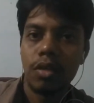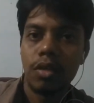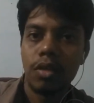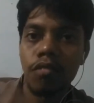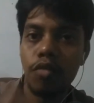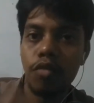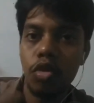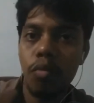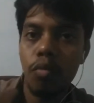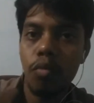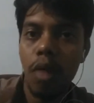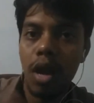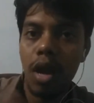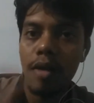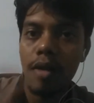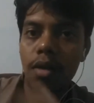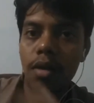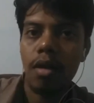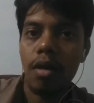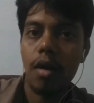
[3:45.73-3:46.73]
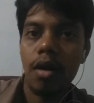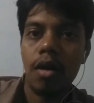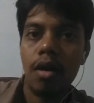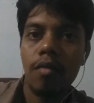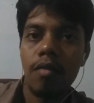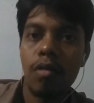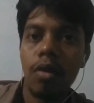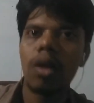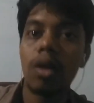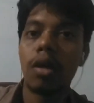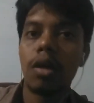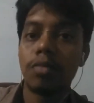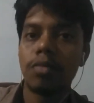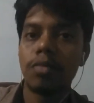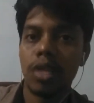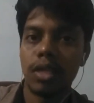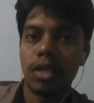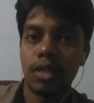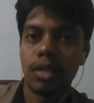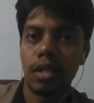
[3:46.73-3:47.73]
ఫుట్బాల్ వరల్డ్ కప్
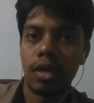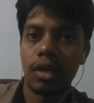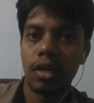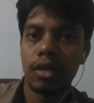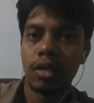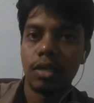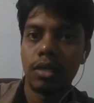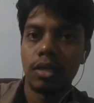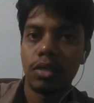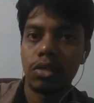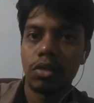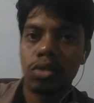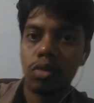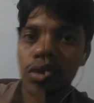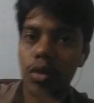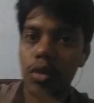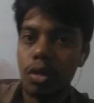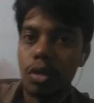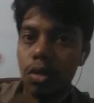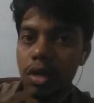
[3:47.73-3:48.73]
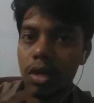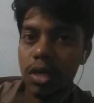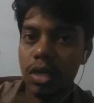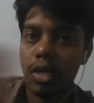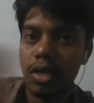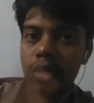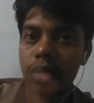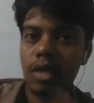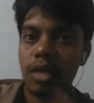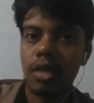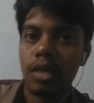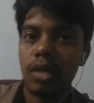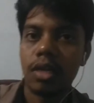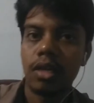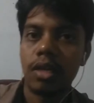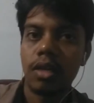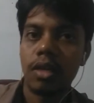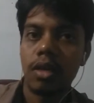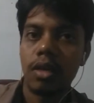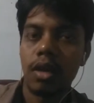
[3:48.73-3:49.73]
జరిగిందండి సో ఇదొకటి
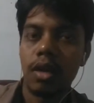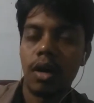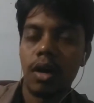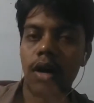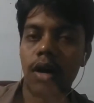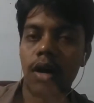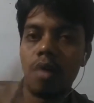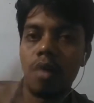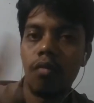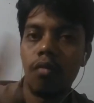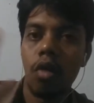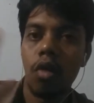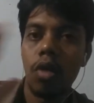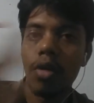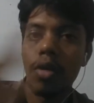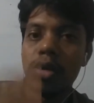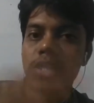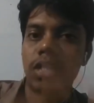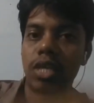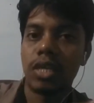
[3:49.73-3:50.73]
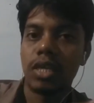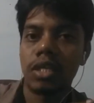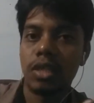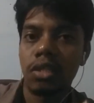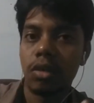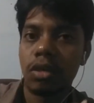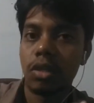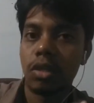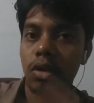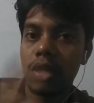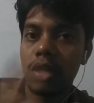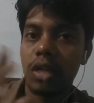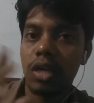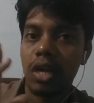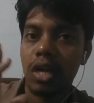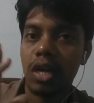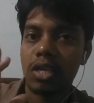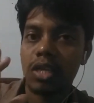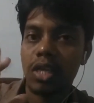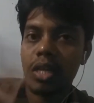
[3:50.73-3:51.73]
వరల్డ్ వైడ్ జరిగింది ఇది ఒక
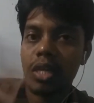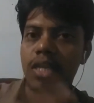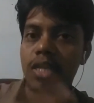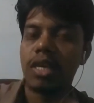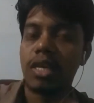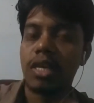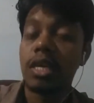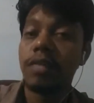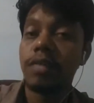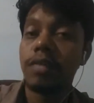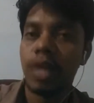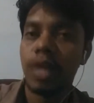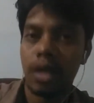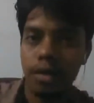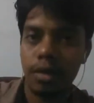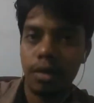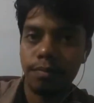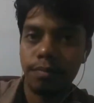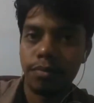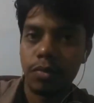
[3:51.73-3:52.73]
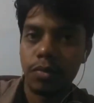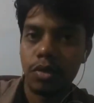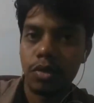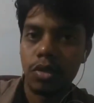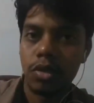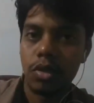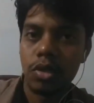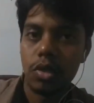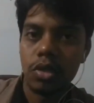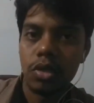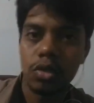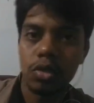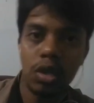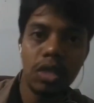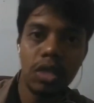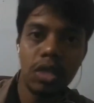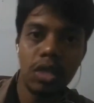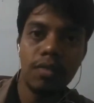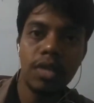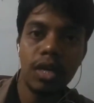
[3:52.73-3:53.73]
ఇంటర్నేషనల్ ఈవెంట్ సో
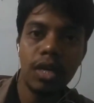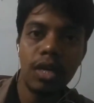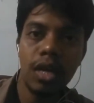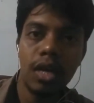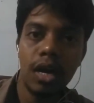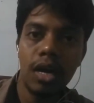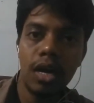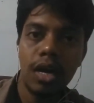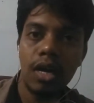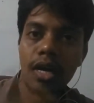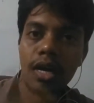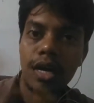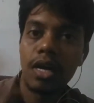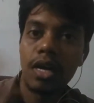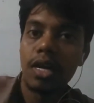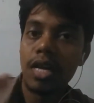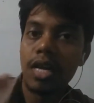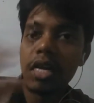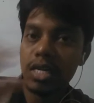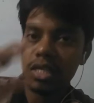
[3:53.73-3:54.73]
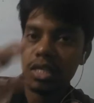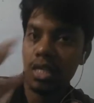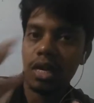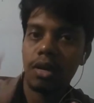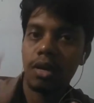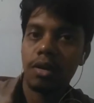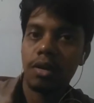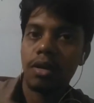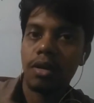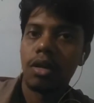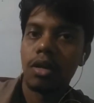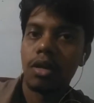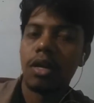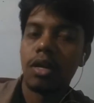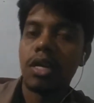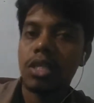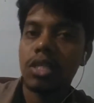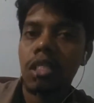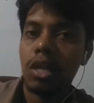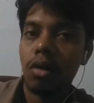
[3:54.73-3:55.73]
అదేవిధంగా నేషనల్
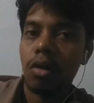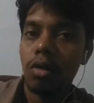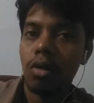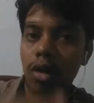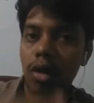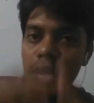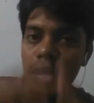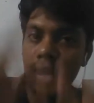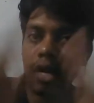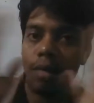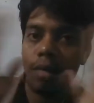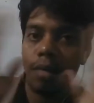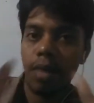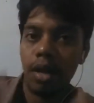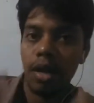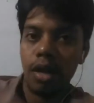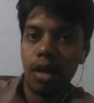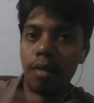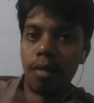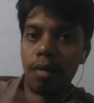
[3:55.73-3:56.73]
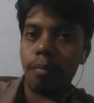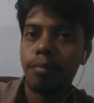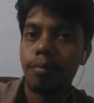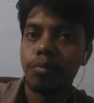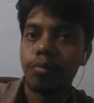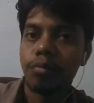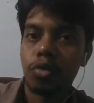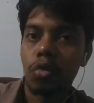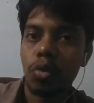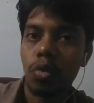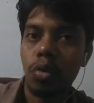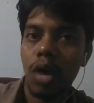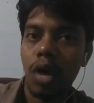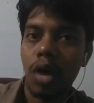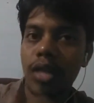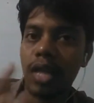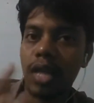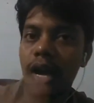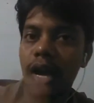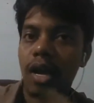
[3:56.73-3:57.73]
నేషనల్ అంటే కంట్రీ పరంగా సో
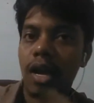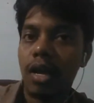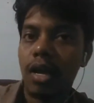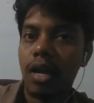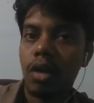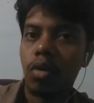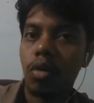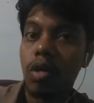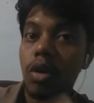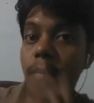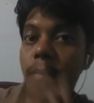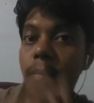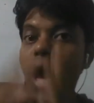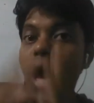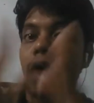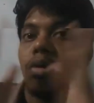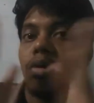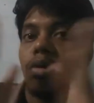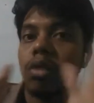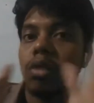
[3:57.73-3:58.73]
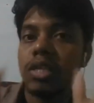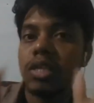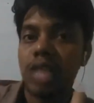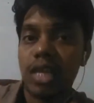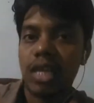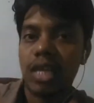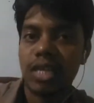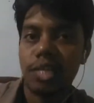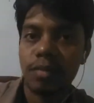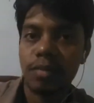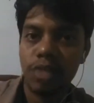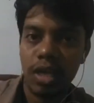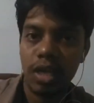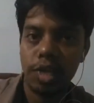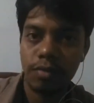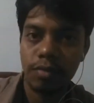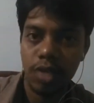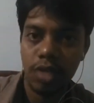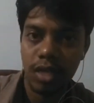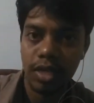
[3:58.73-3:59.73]
అదేలా కొన్ని బ్యాంకుల్ని జాతీయం
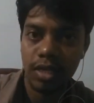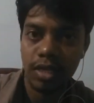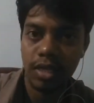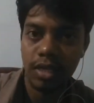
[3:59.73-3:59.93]
చేయడం జరిగింది